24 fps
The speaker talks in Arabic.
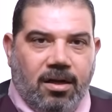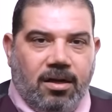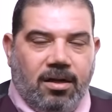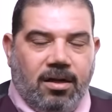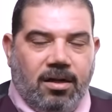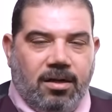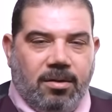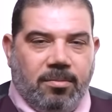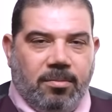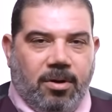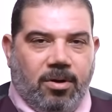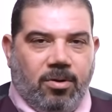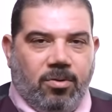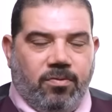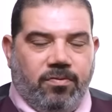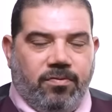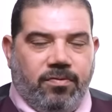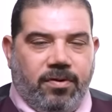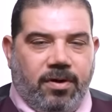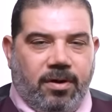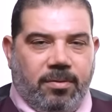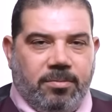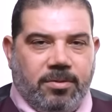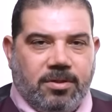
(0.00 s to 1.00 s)
لأن
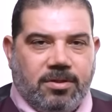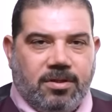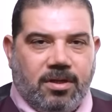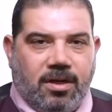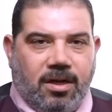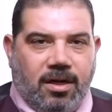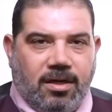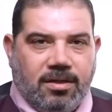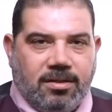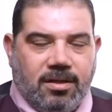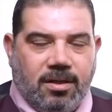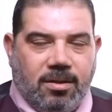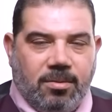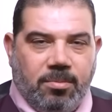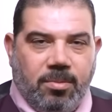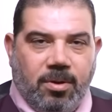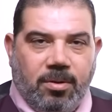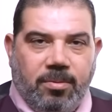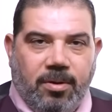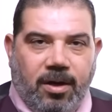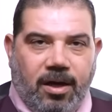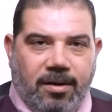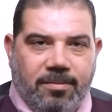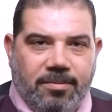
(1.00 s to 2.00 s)
معروف عن مستر حسن
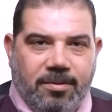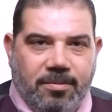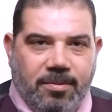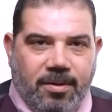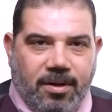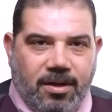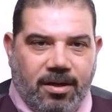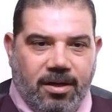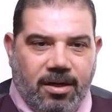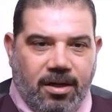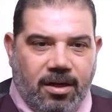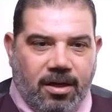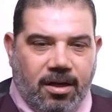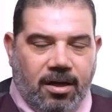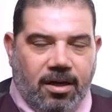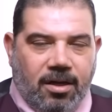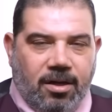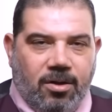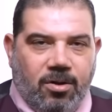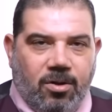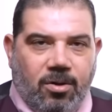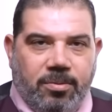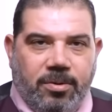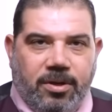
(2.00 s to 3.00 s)
بابا حبيبك
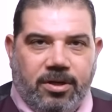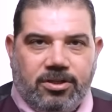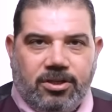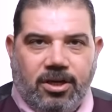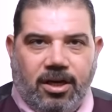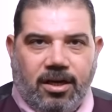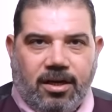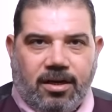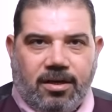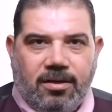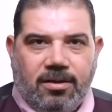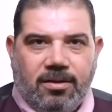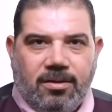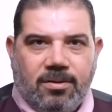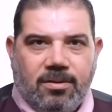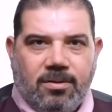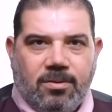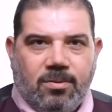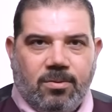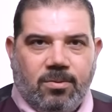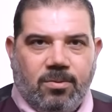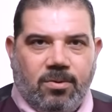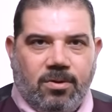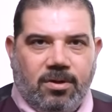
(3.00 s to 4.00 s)
إن هو بيعشقك
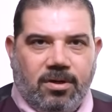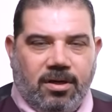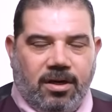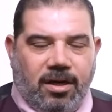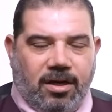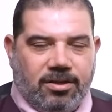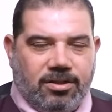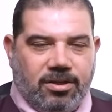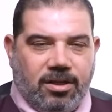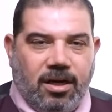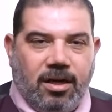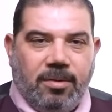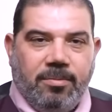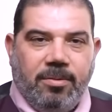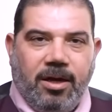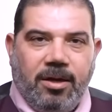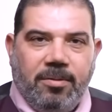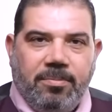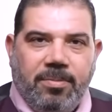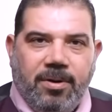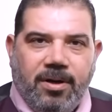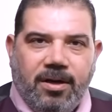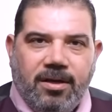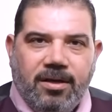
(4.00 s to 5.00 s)
وعشان انا
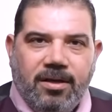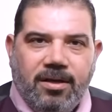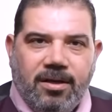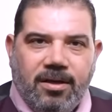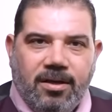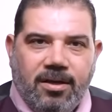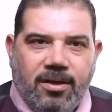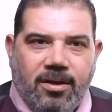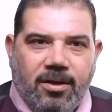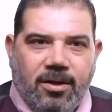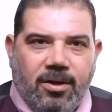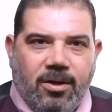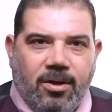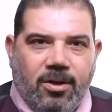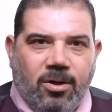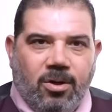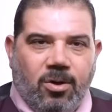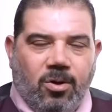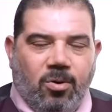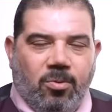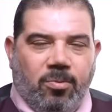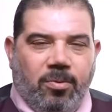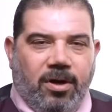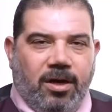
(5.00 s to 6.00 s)
بحبك
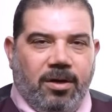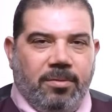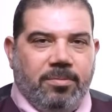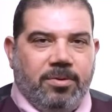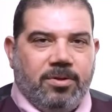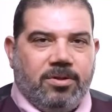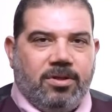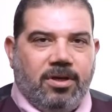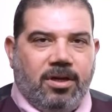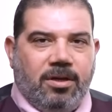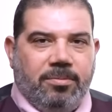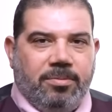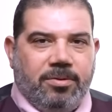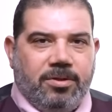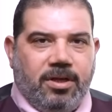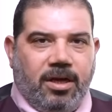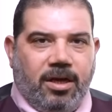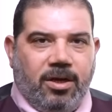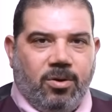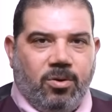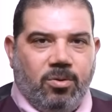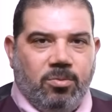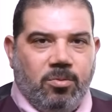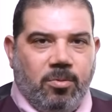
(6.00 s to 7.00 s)
وبحب الطالب
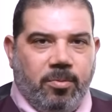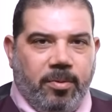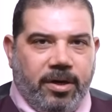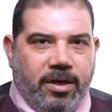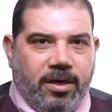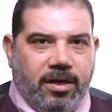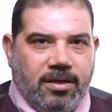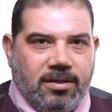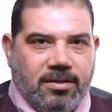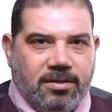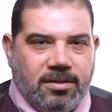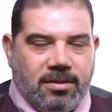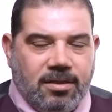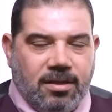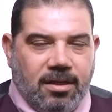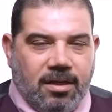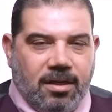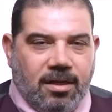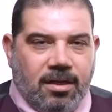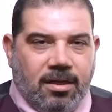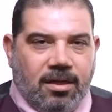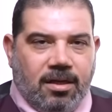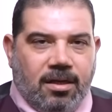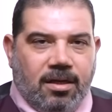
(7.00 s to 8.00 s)
بتاعي يكون مميز
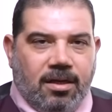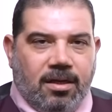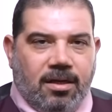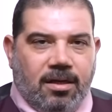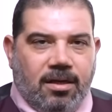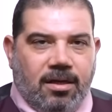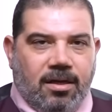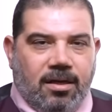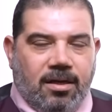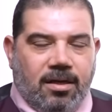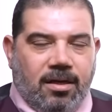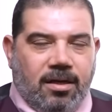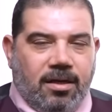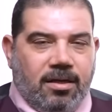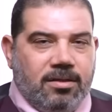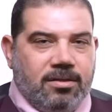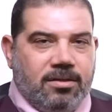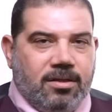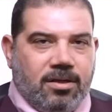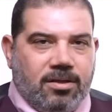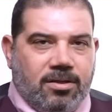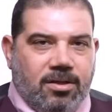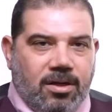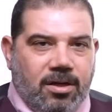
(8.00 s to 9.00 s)
آه
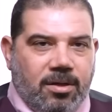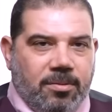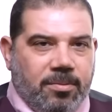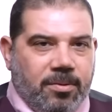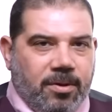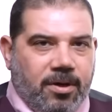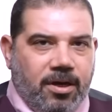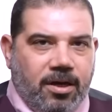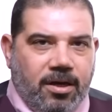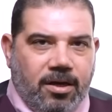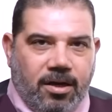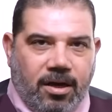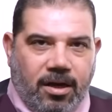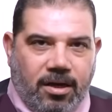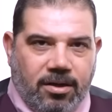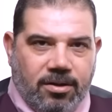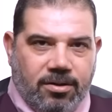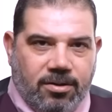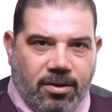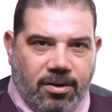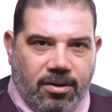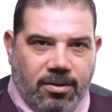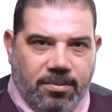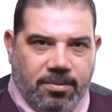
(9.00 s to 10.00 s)
انت طالب غير اي
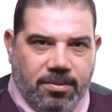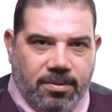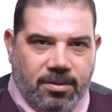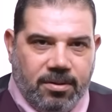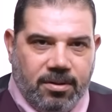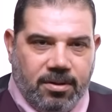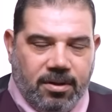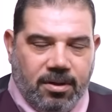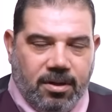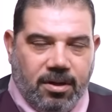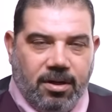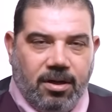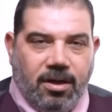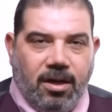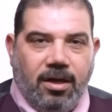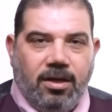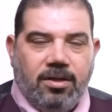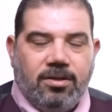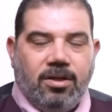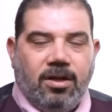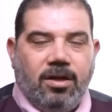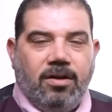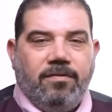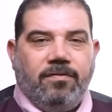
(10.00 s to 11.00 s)
طالب غير
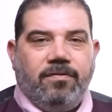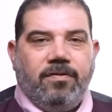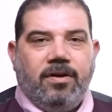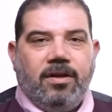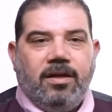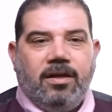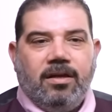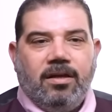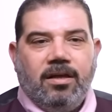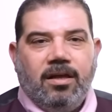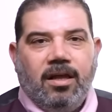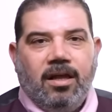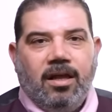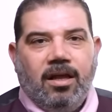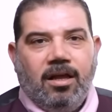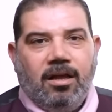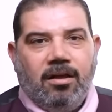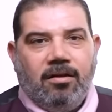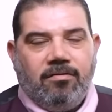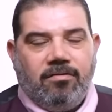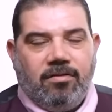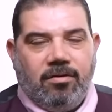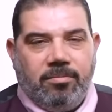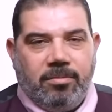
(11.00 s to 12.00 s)
اي طالب في الايه
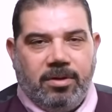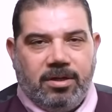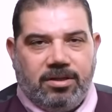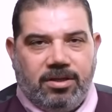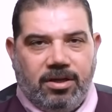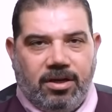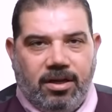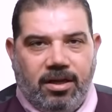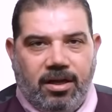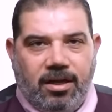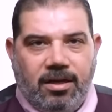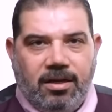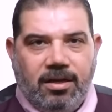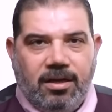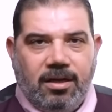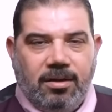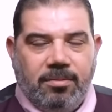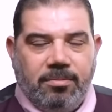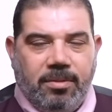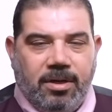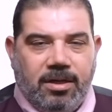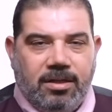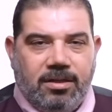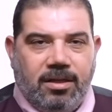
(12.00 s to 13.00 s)
في الماتيريال
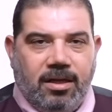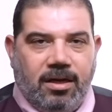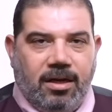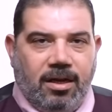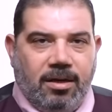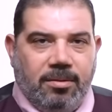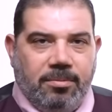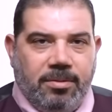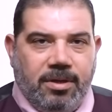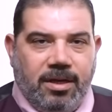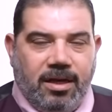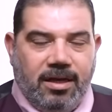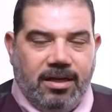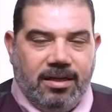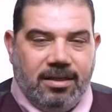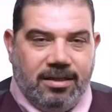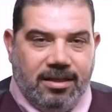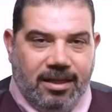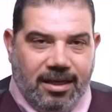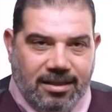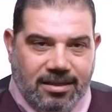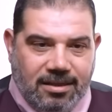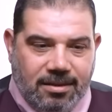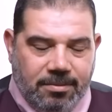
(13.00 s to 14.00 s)
الماده العلميه
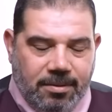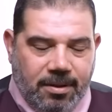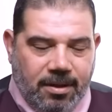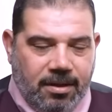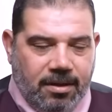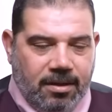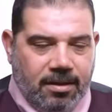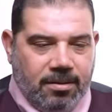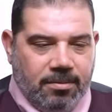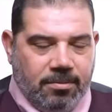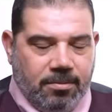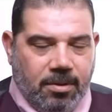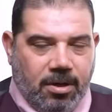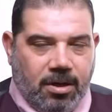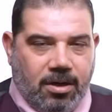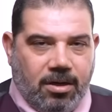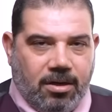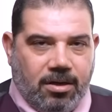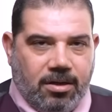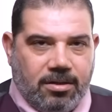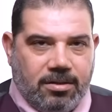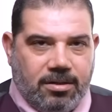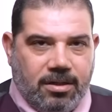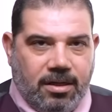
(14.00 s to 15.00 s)
الدسمه
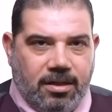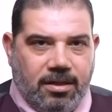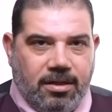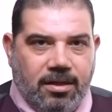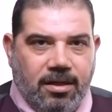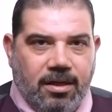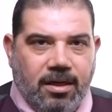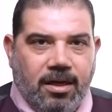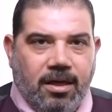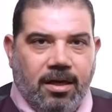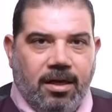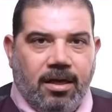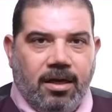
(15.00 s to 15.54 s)
بكرر تاني